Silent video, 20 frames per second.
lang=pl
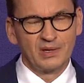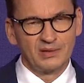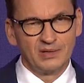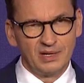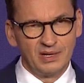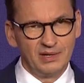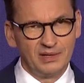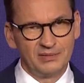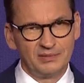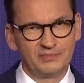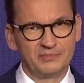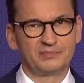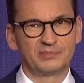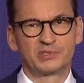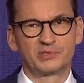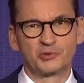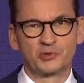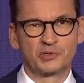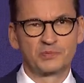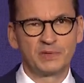e,
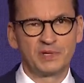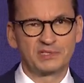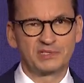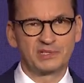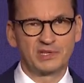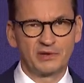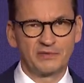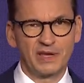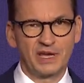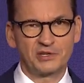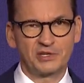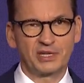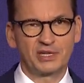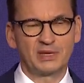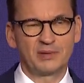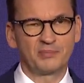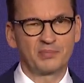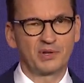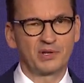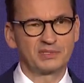służbie zdrowia
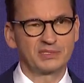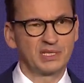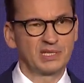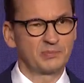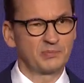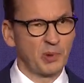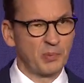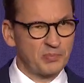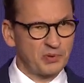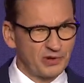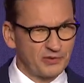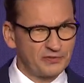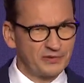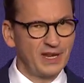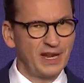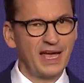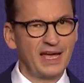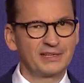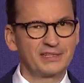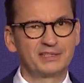7%, po
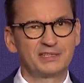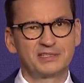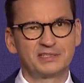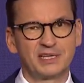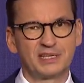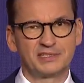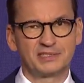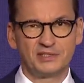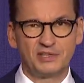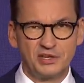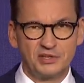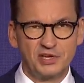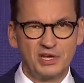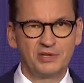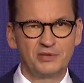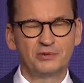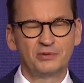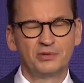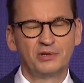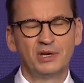profilaktyce,
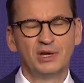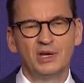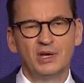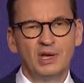zniesieniu